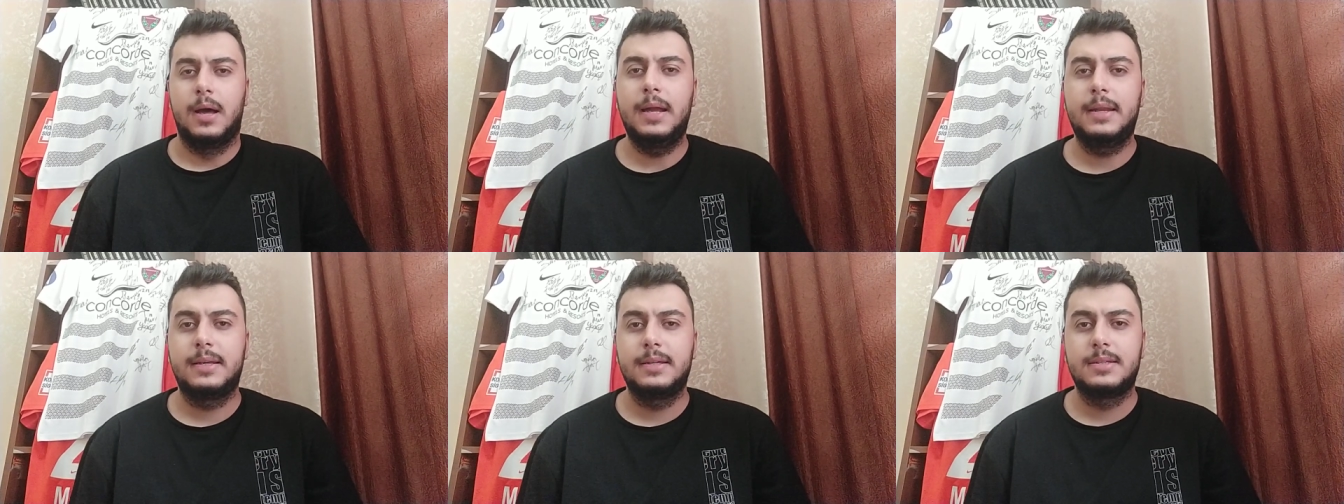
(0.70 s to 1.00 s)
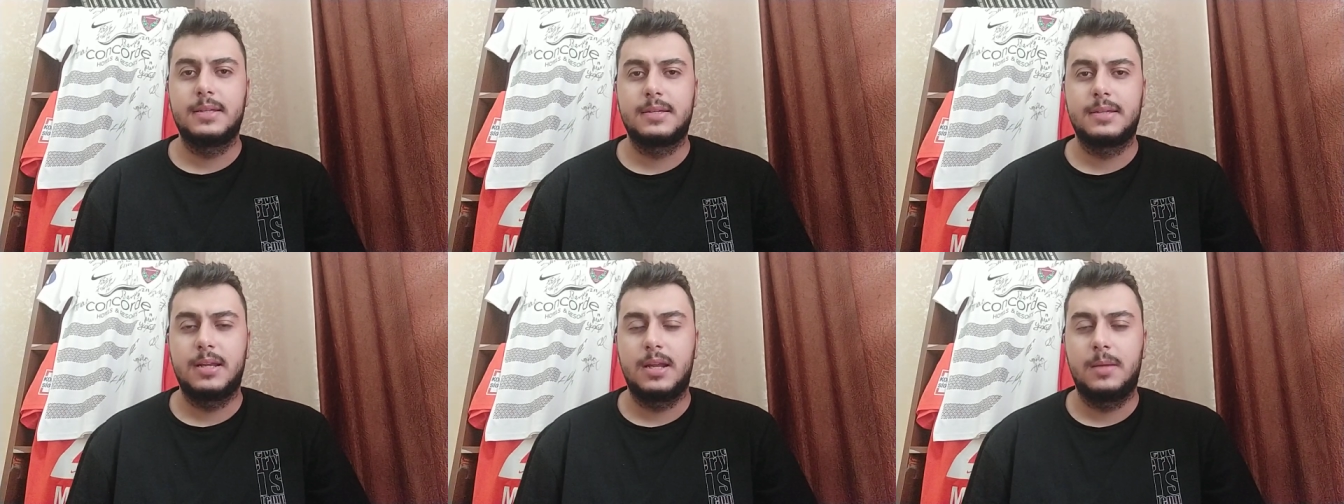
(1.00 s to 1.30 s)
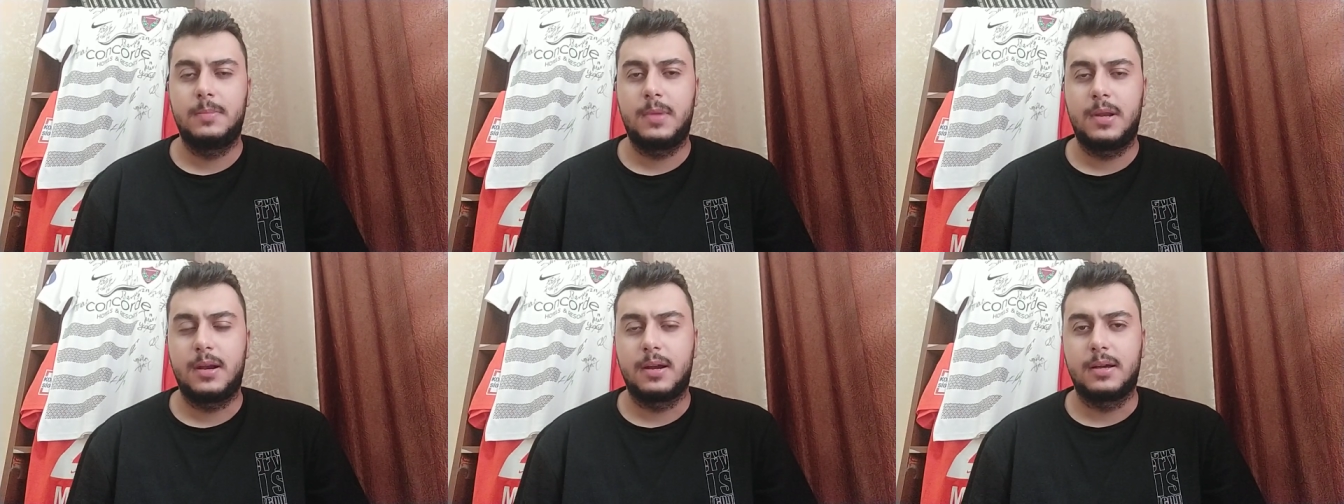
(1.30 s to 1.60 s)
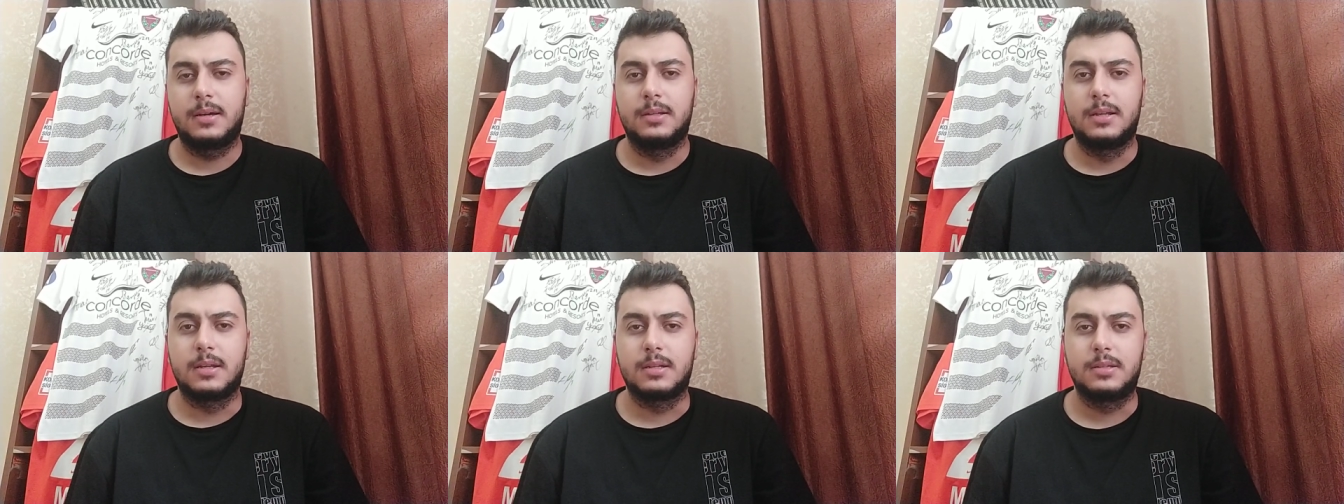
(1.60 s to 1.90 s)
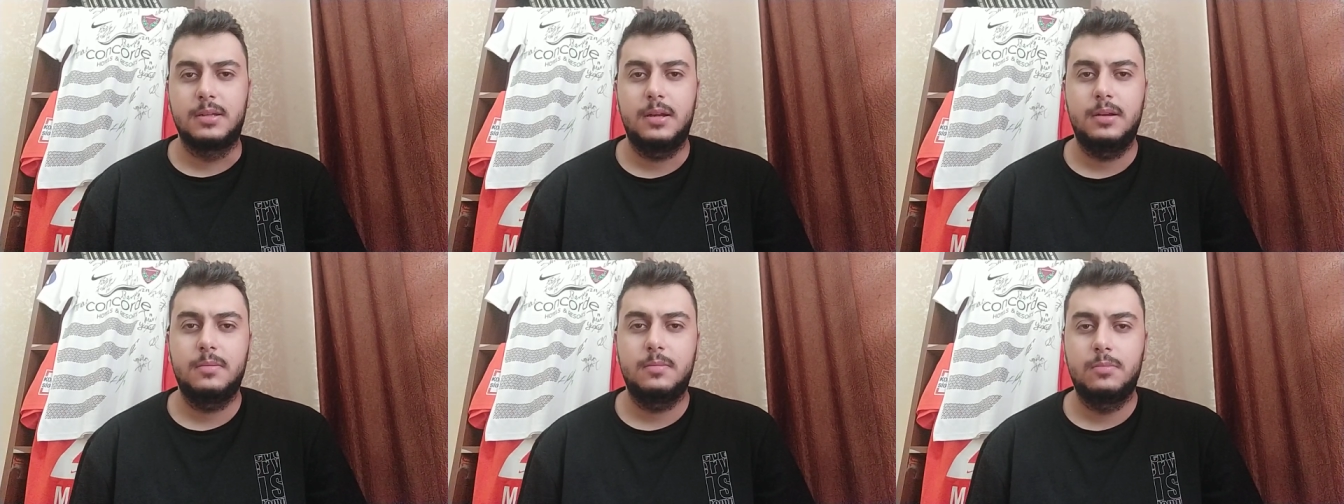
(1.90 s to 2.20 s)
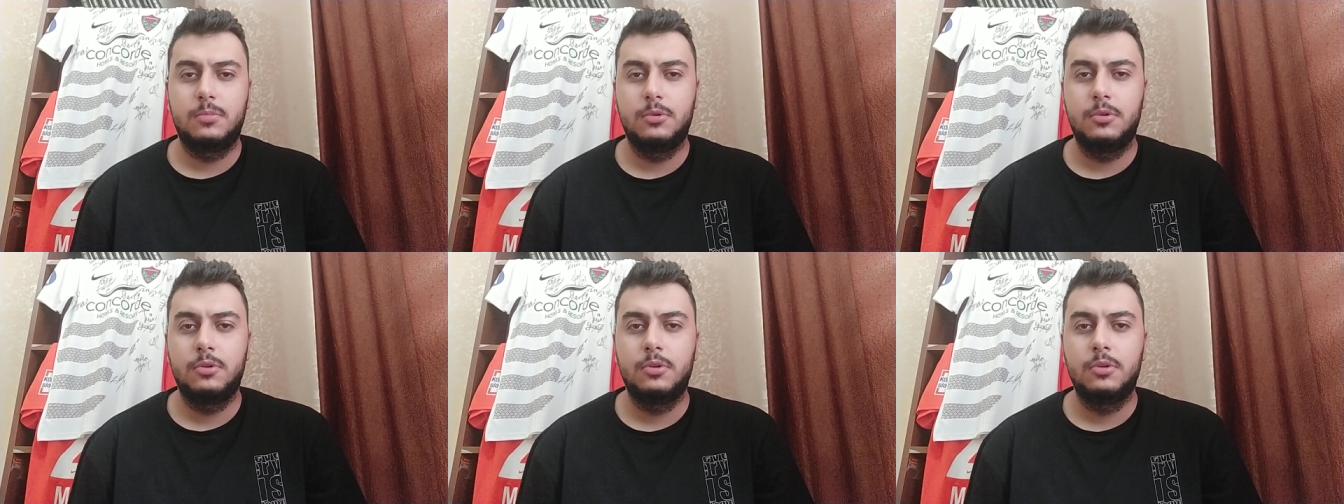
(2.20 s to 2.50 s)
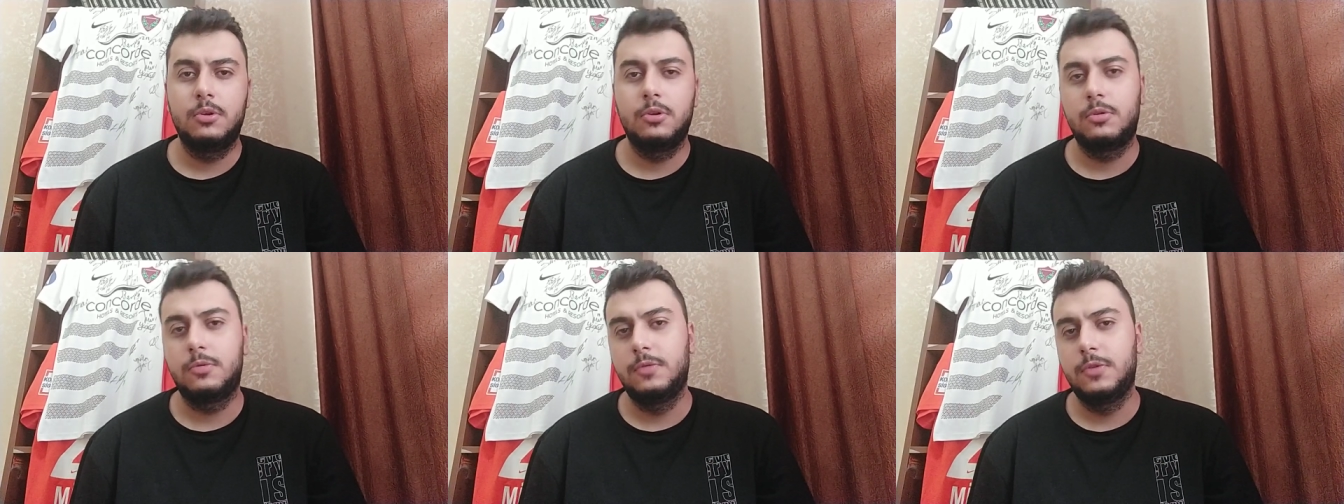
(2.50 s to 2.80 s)
Herkese selamlar arkadaşlar.
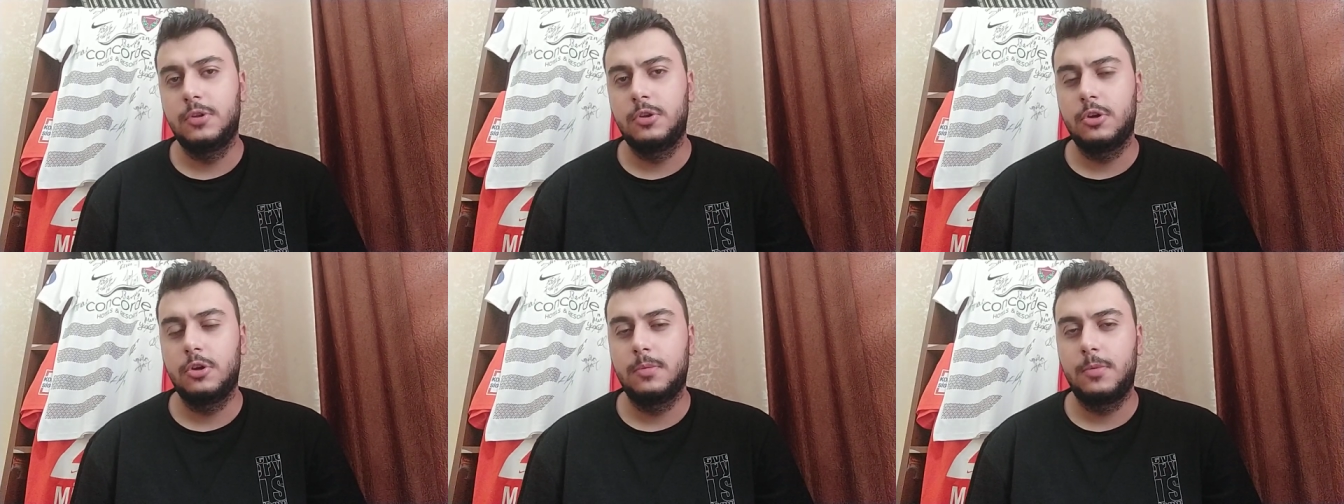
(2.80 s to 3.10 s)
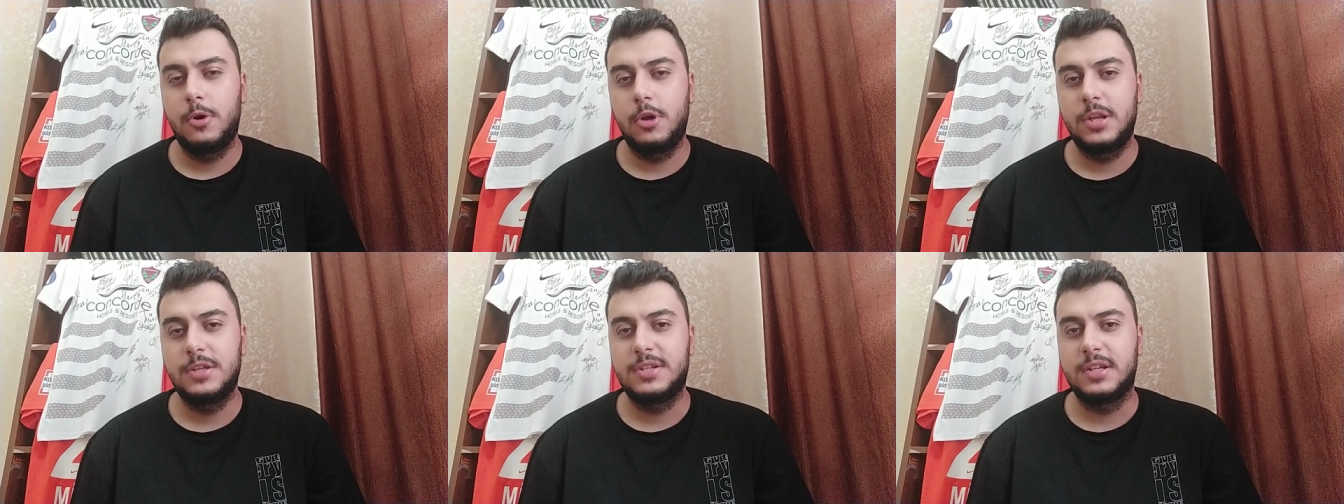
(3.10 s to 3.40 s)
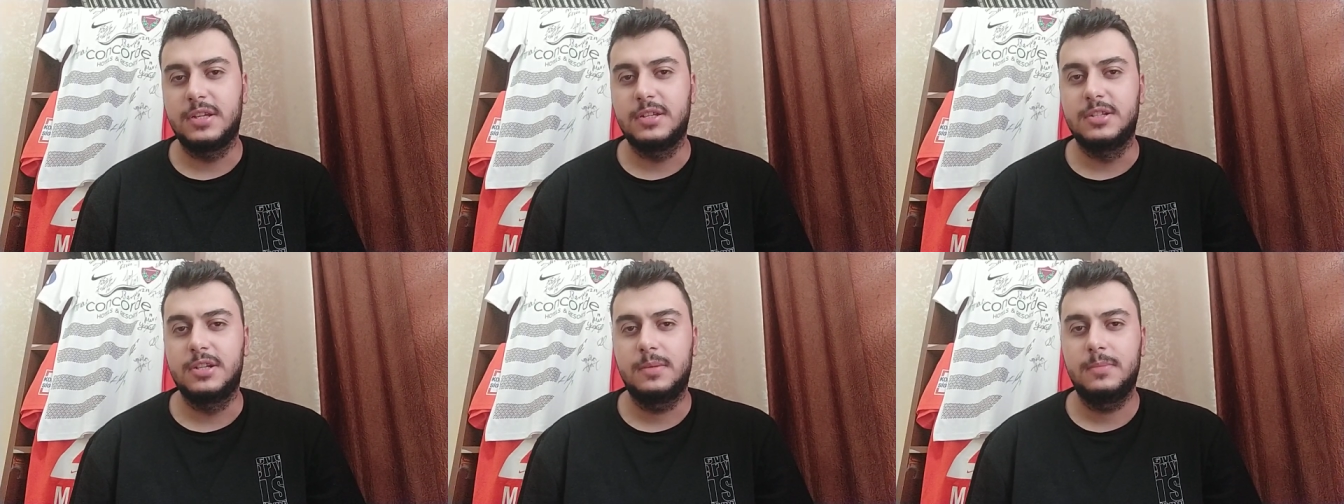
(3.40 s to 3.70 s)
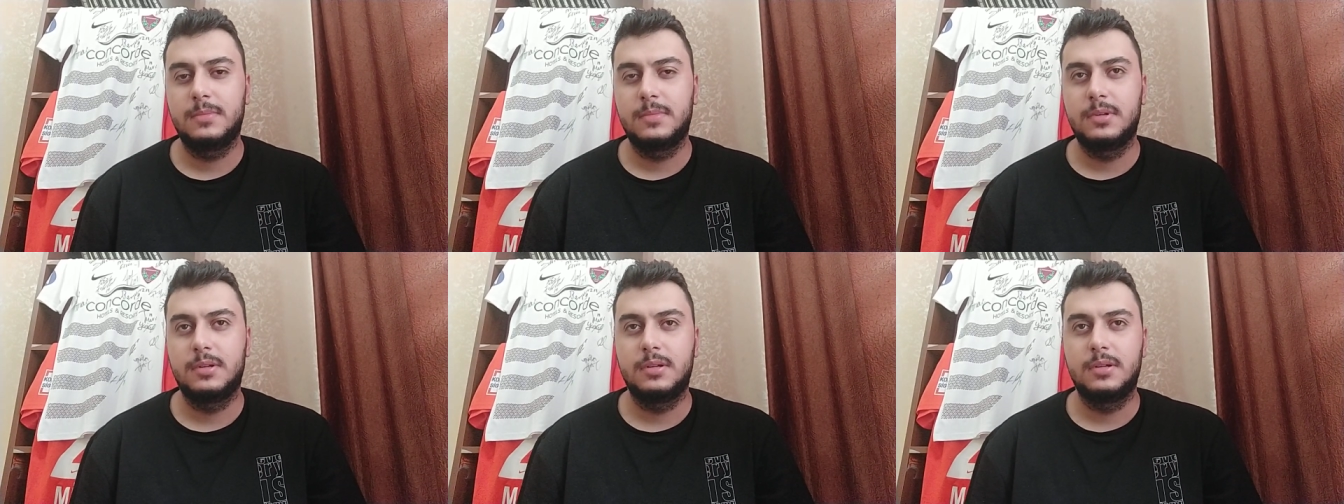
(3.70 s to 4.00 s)
Bugünlük videoyu böyle çekeceğim.